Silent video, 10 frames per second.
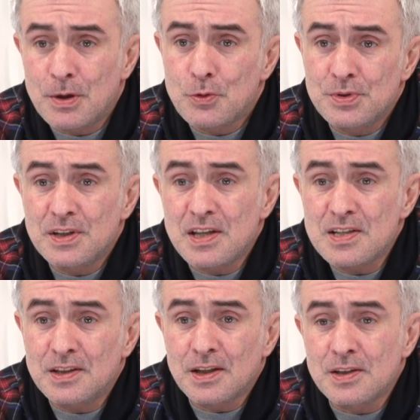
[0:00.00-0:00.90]
э, пару дней
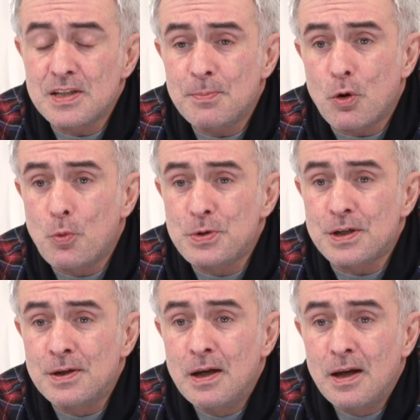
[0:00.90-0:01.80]
назад. Это тема
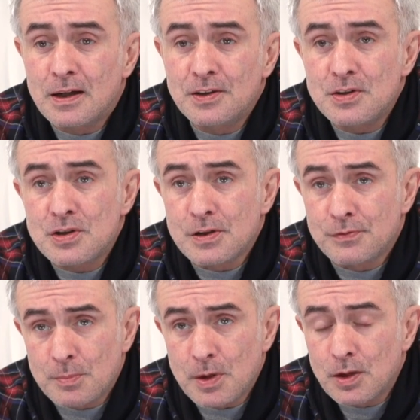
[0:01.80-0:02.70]
общей клинической
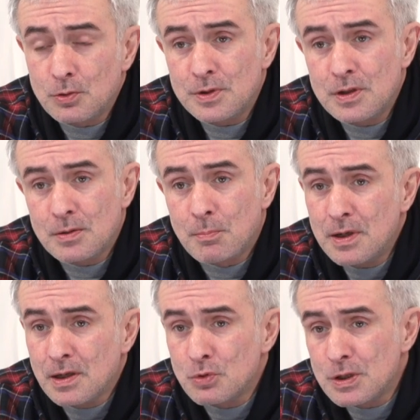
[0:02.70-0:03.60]
фармакологии.
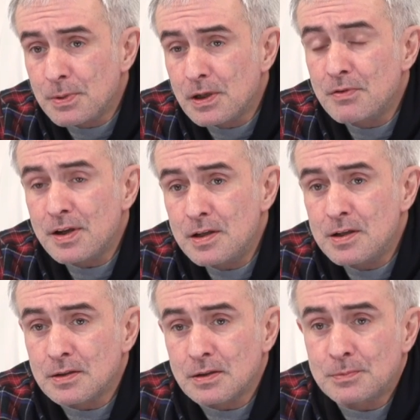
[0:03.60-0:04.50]
Мы уже
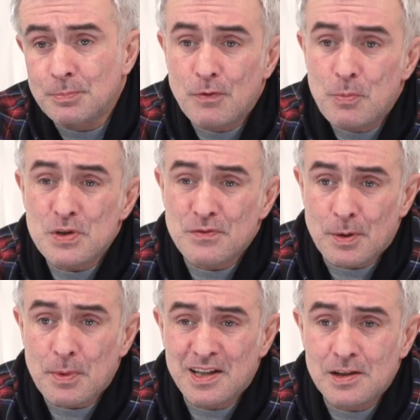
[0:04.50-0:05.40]
поговорили э, по вопросам
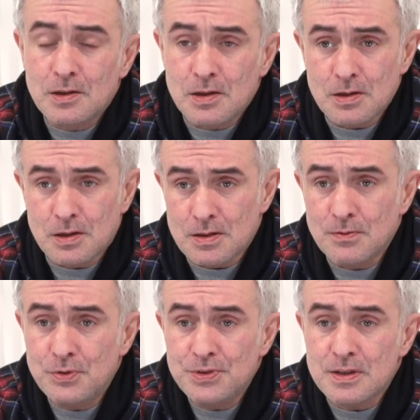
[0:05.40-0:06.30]
фармакокинетики.
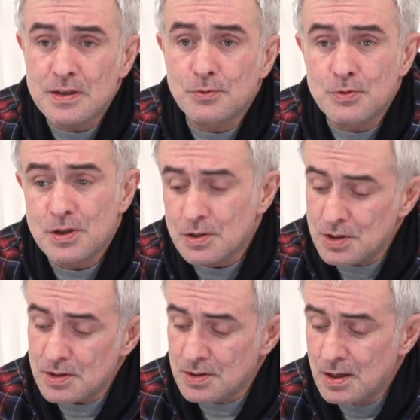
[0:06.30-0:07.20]
Сегодня следующая
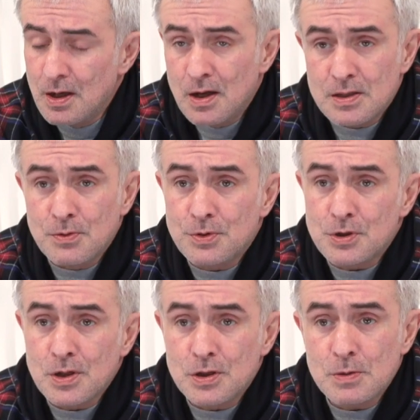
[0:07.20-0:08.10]
часть,
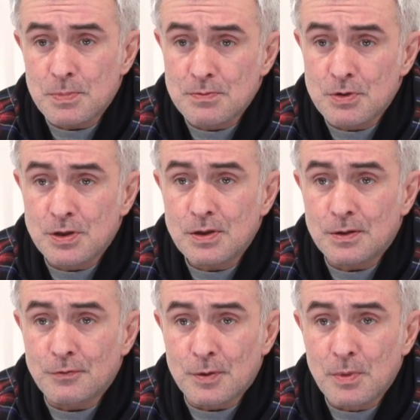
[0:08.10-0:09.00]
сегодняшняя часть
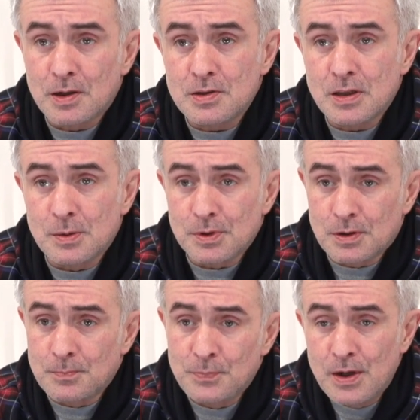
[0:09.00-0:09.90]
посвящена
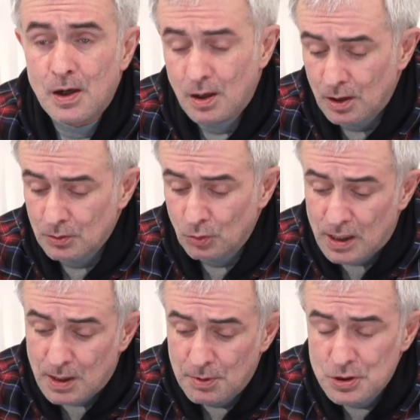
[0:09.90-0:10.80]
фармакодинамике. Но, ну,
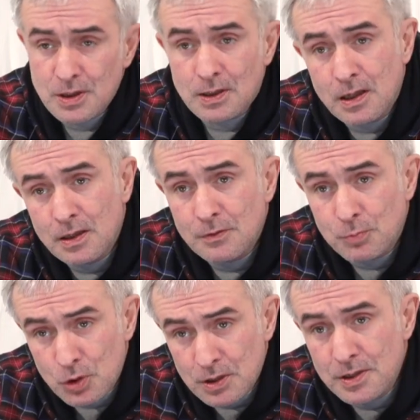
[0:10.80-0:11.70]
как обычно, как и
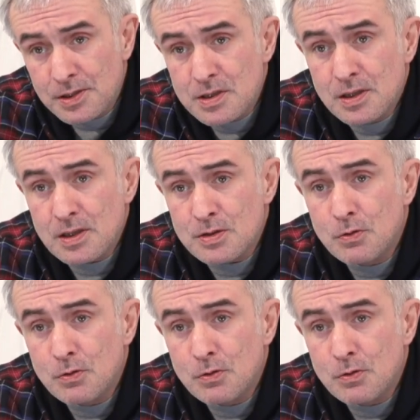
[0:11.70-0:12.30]
в прошлой лекции, я